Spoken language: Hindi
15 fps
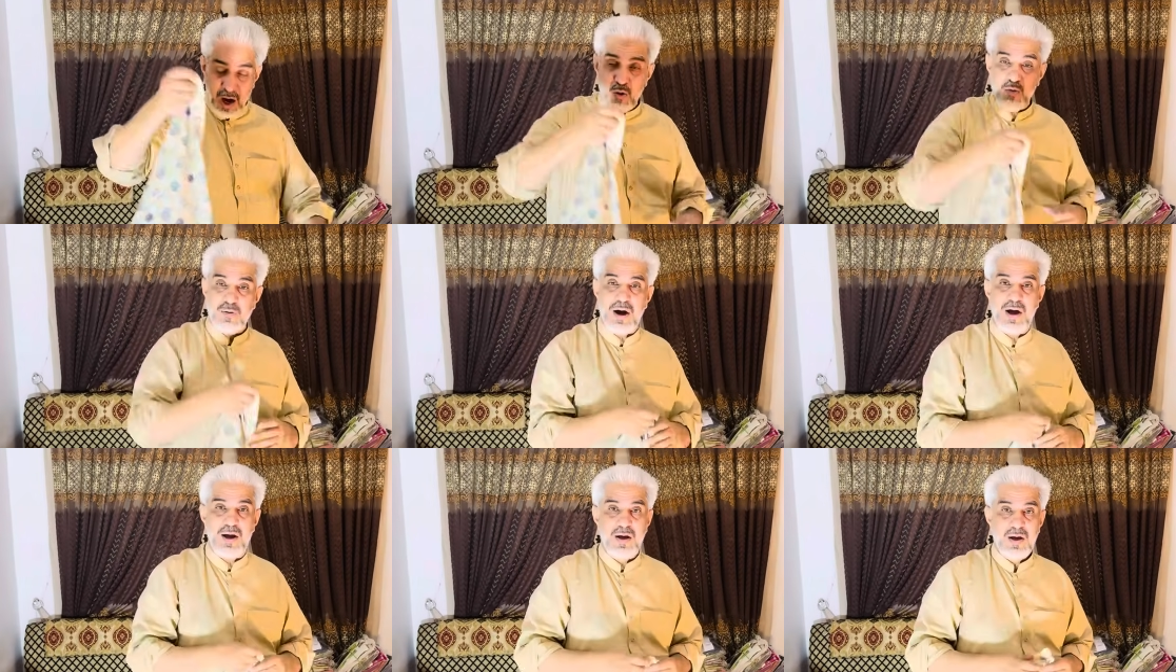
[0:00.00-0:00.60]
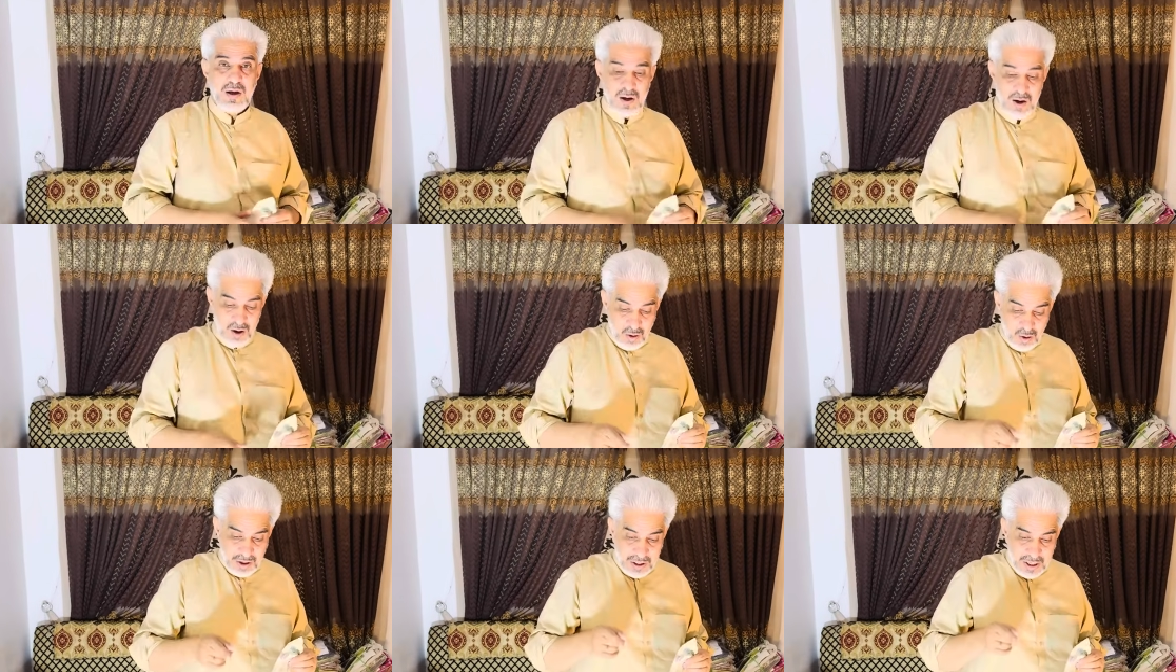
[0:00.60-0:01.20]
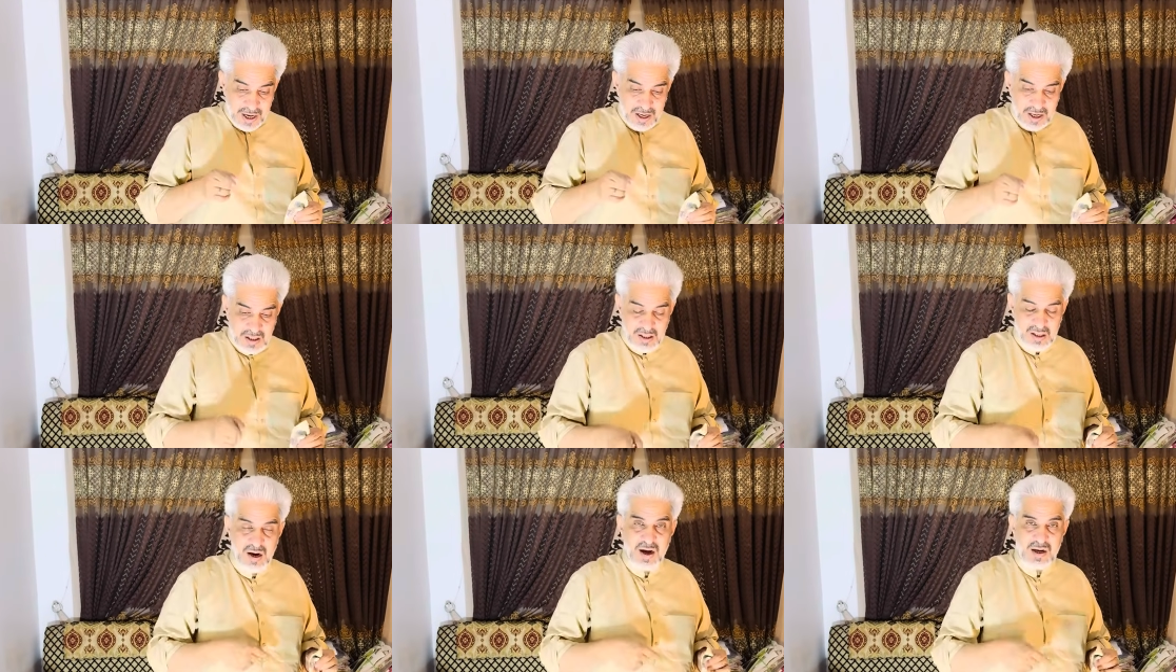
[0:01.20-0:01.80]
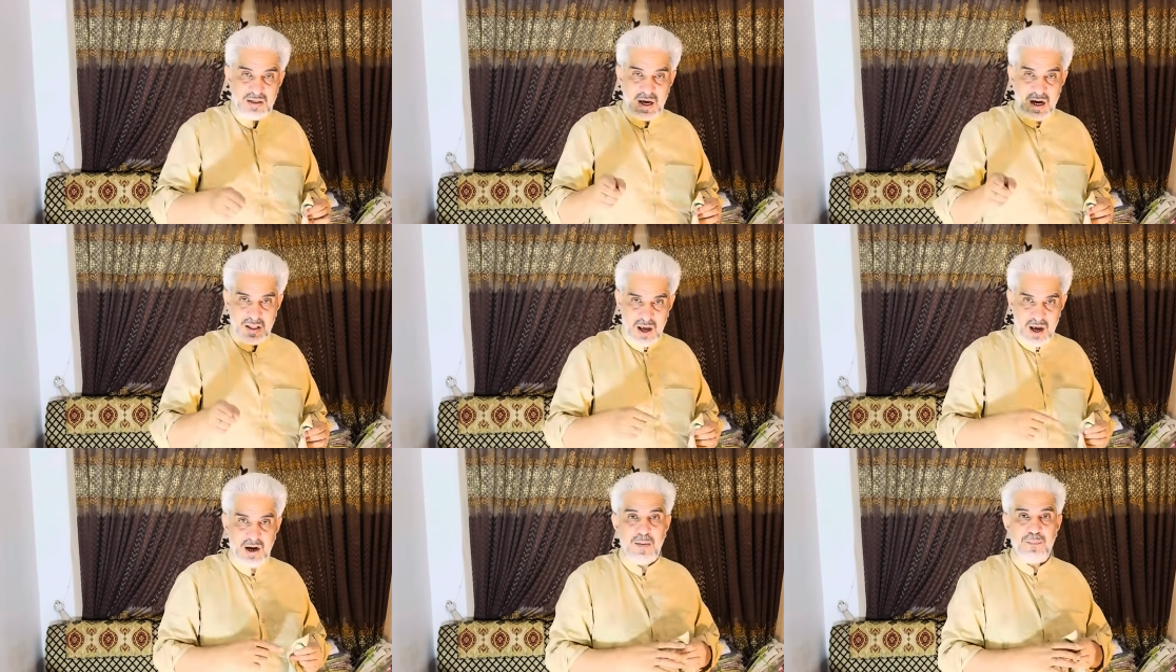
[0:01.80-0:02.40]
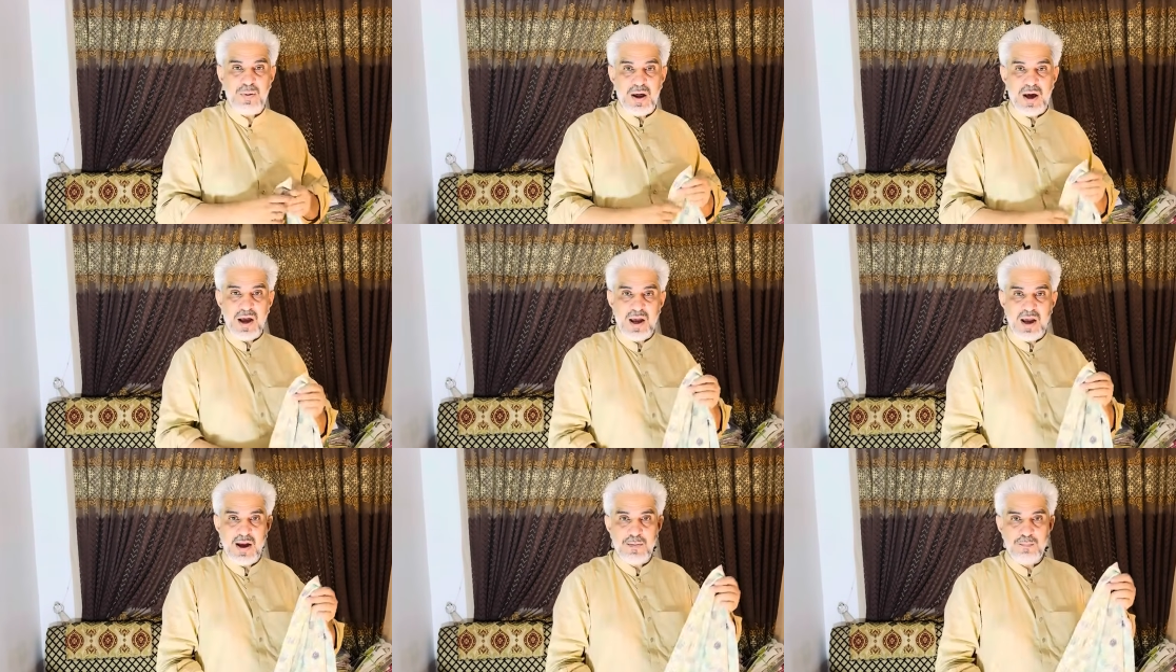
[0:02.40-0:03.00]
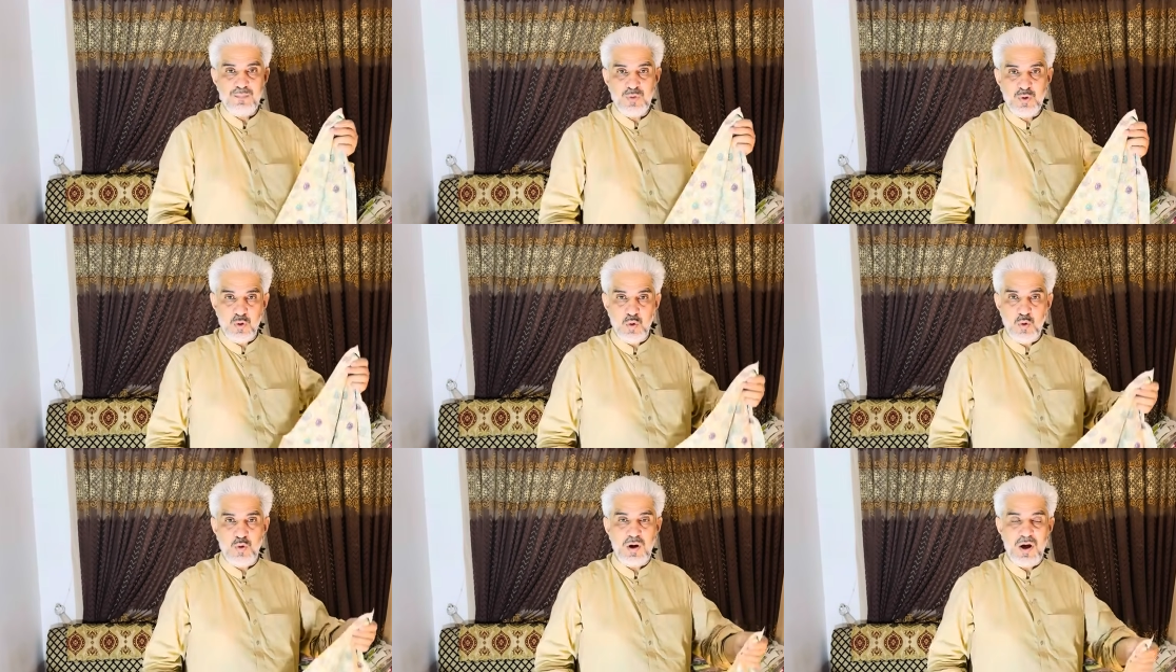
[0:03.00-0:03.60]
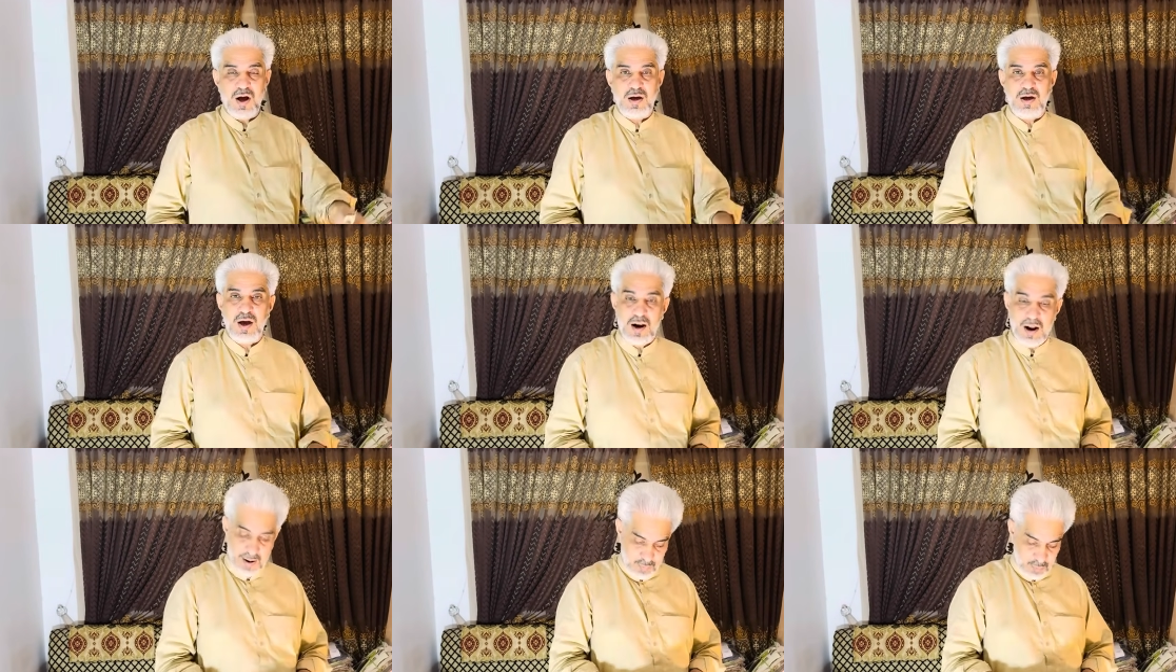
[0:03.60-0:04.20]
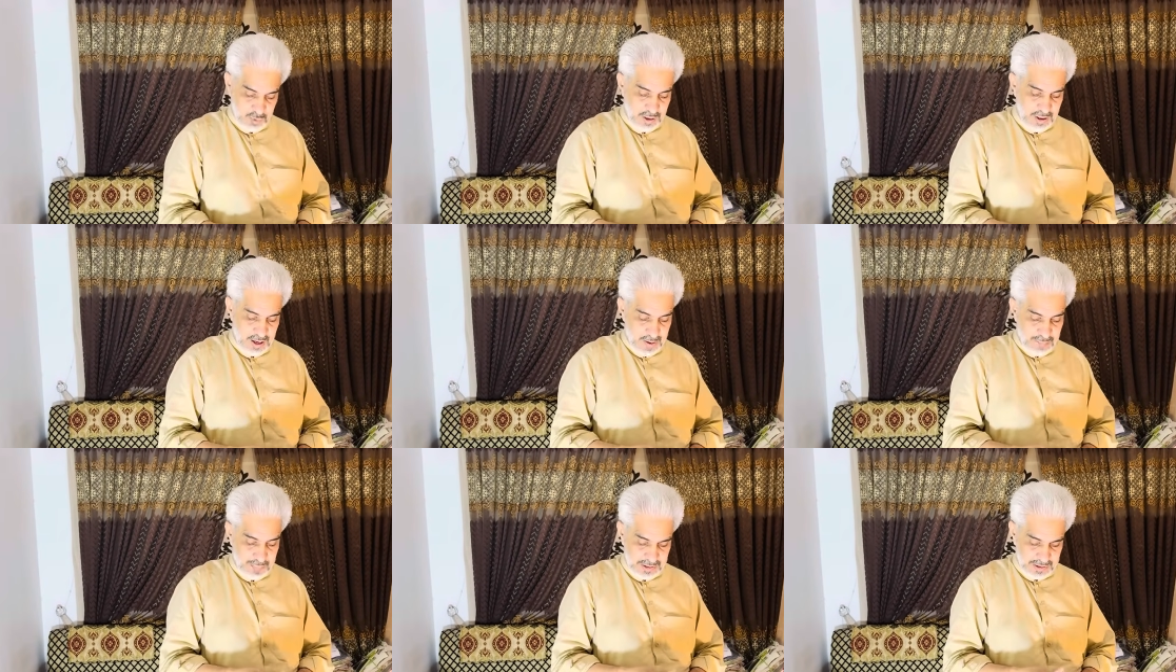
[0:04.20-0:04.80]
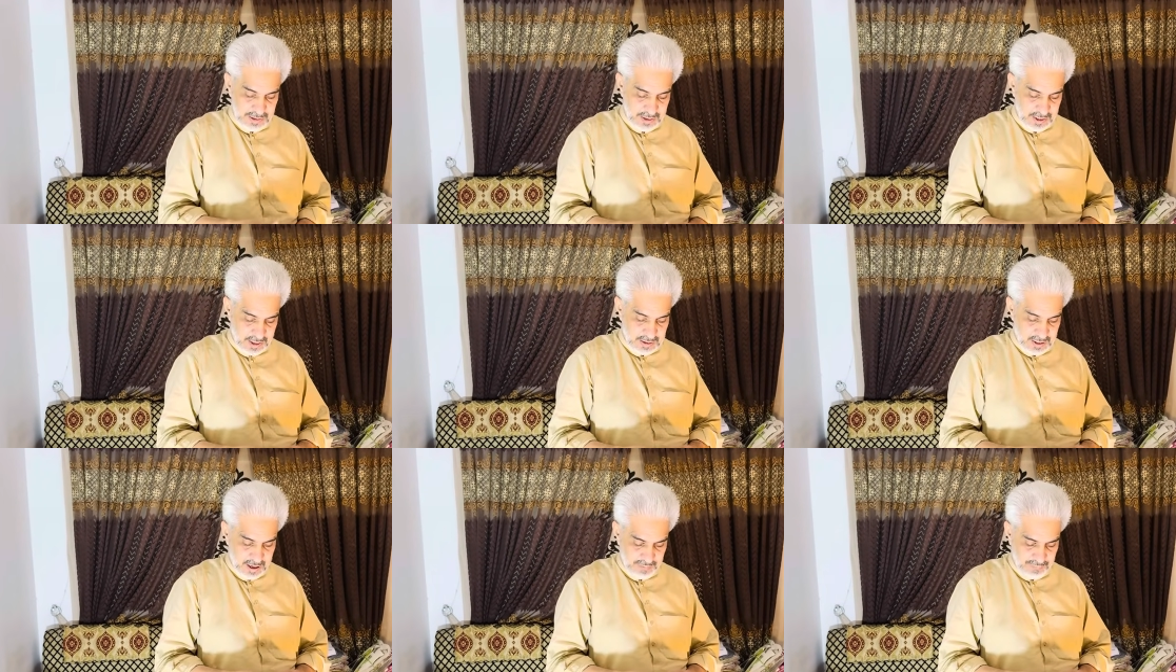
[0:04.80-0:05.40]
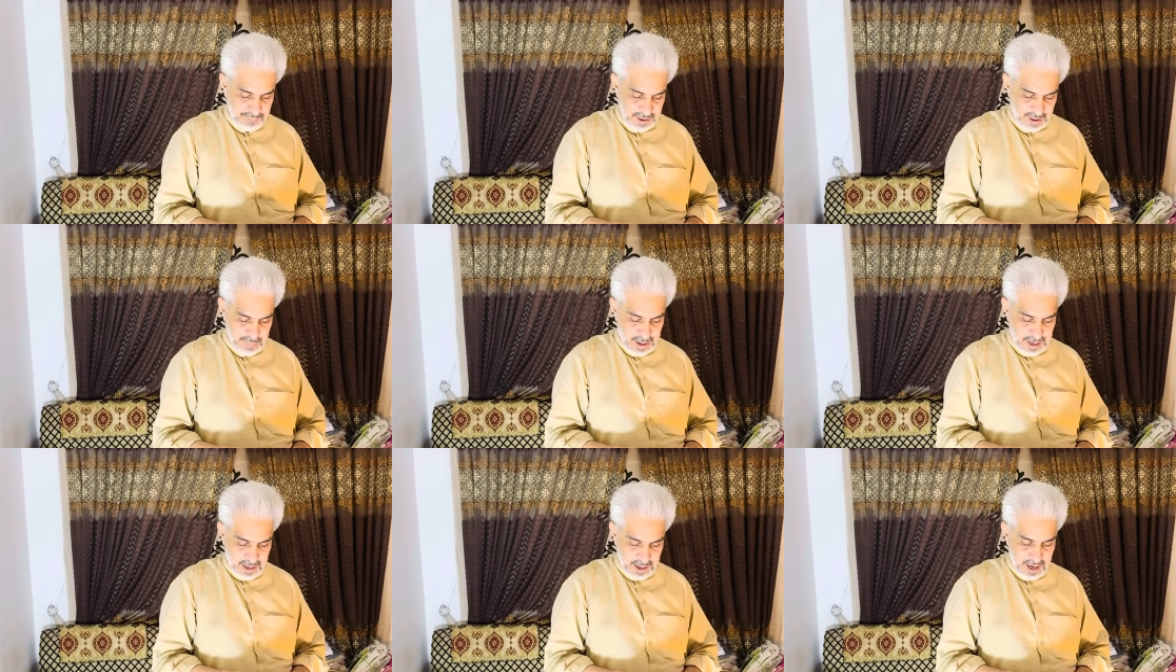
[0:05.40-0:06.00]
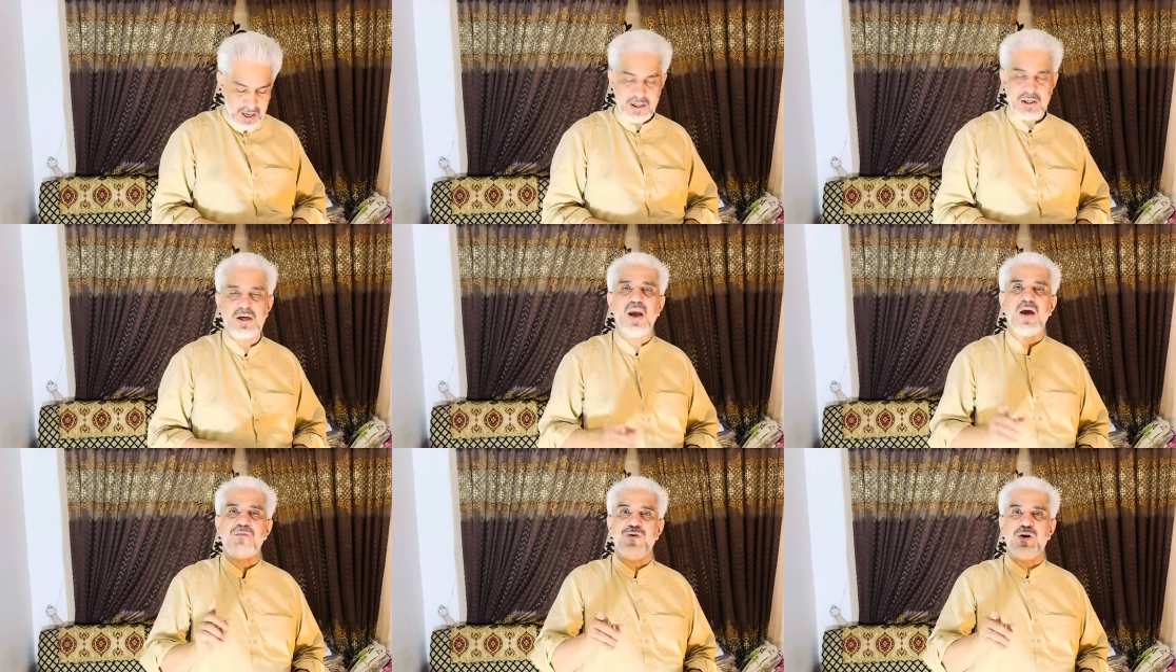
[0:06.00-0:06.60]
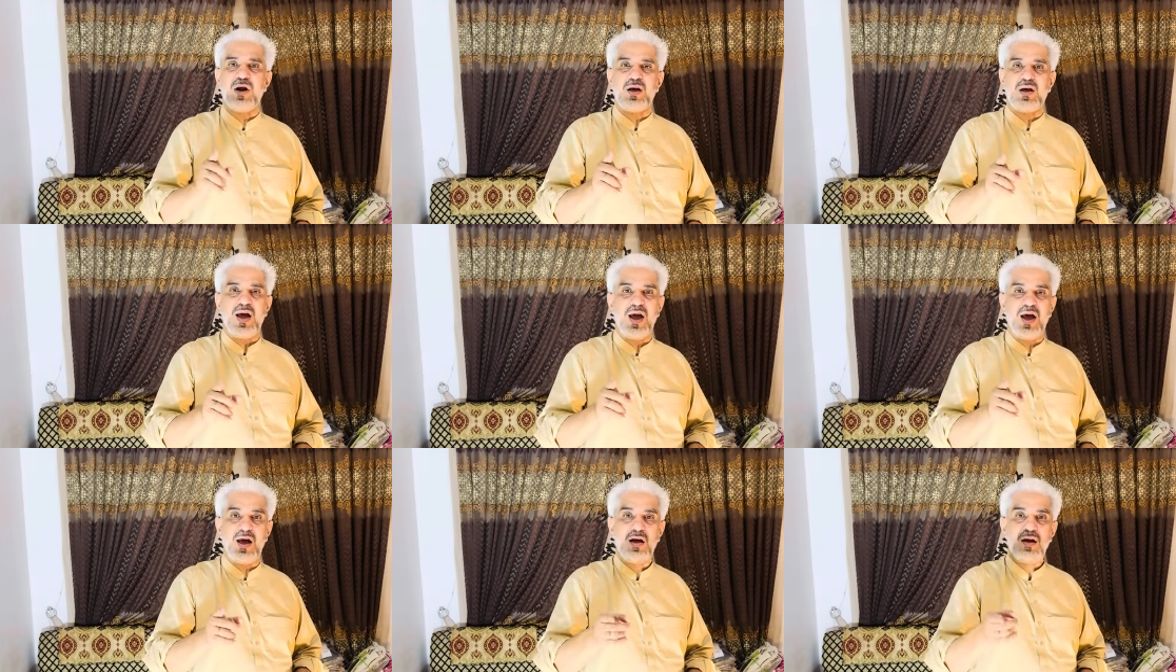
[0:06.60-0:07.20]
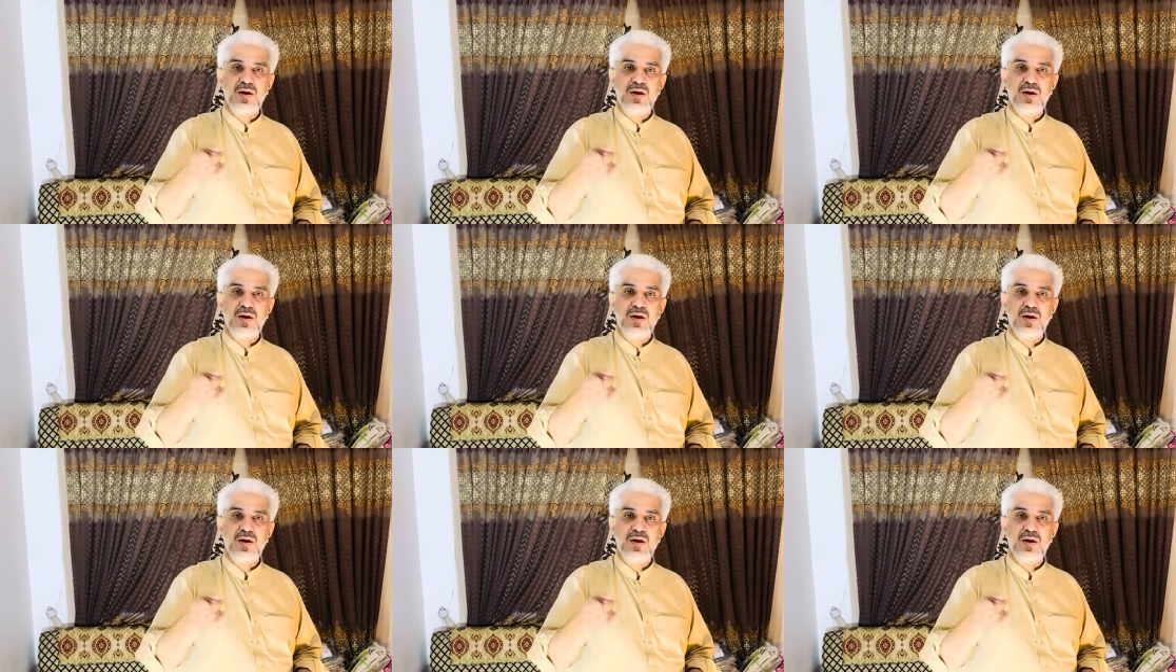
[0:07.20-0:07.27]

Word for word: हुआ है और ये इतना ज़्यादा कपड़ा है दोनों का कि अल्हम्दुलिल्लाह बच्ची का साथ फ्री बनेगा ये फ़र्क है